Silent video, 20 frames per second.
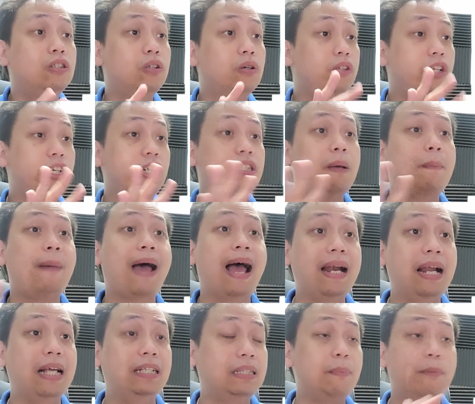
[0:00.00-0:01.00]
So there's a
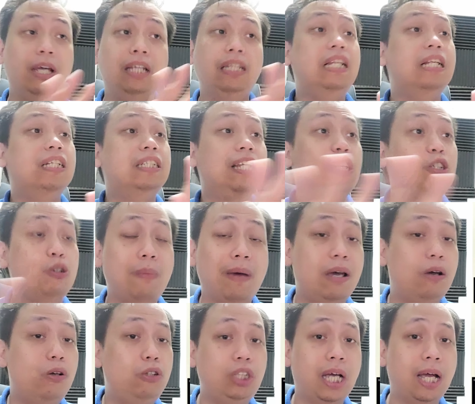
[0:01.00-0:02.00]
balance. Sabi, hindi na sila
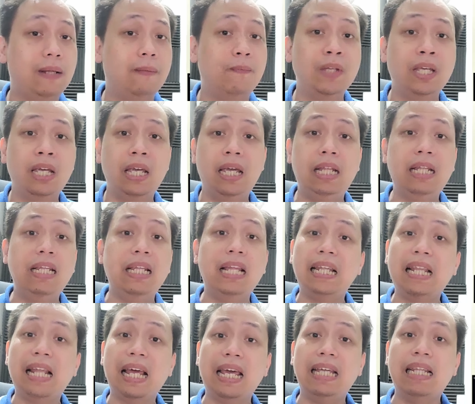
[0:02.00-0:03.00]
sumayaw dyan. Hindi
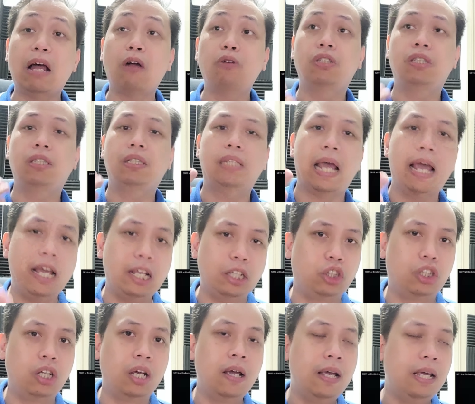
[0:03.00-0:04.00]
na nila in
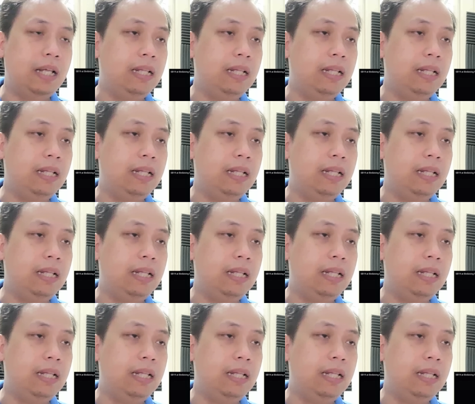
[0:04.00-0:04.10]
stage.